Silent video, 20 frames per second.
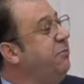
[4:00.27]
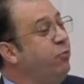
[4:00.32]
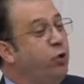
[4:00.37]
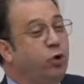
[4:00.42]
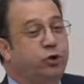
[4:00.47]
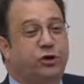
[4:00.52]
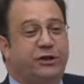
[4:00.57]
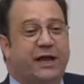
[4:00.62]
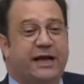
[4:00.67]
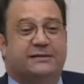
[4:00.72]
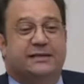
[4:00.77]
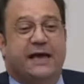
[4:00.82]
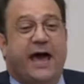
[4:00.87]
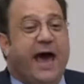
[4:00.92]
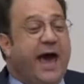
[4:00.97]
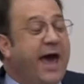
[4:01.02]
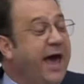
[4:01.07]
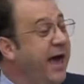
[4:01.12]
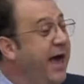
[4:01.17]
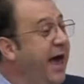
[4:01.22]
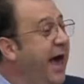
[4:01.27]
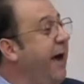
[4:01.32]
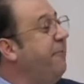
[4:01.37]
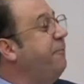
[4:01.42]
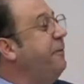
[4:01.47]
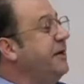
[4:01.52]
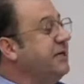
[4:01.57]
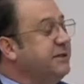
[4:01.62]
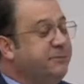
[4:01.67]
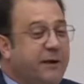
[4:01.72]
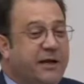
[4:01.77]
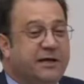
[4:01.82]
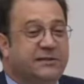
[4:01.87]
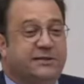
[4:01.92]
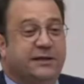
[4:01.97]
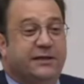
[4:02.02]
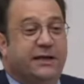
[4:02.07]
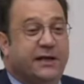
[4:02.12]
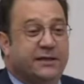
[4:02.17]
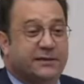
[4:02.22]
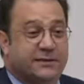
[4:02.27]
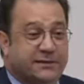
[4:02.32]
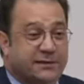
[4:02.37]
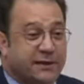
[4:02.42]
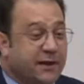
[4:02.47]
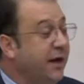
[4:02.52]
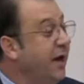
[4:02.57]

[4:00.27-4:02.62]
kim buldu dese hepiniz bilirsiniz.